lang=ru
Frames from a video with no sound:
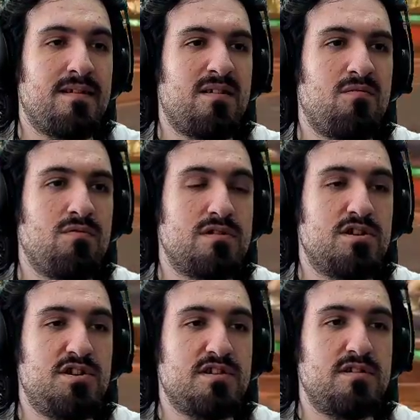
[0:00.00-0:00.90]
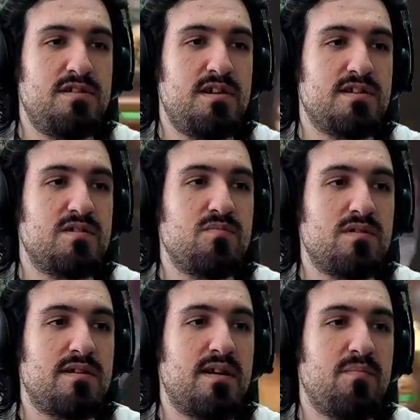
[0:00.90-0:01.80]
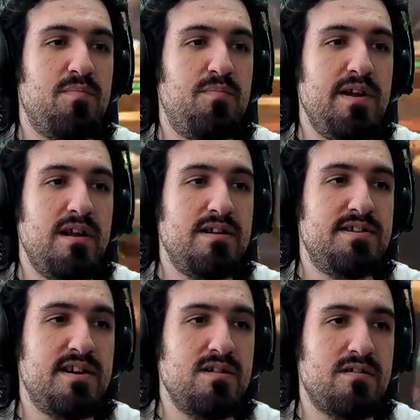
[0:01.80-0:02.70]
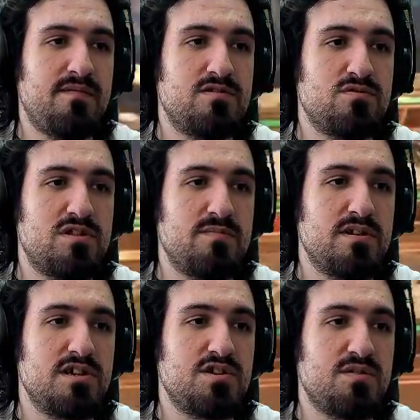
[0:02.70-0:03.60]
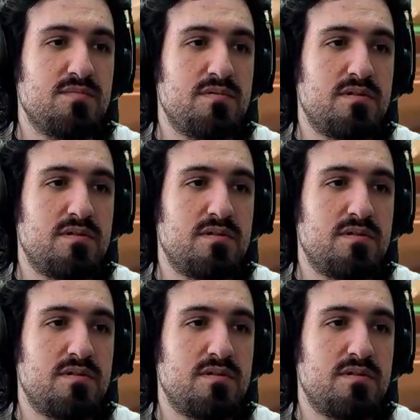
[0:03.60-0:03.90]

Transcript: Вот это сейчас интересно было. Она перелетела воздушным дэшем.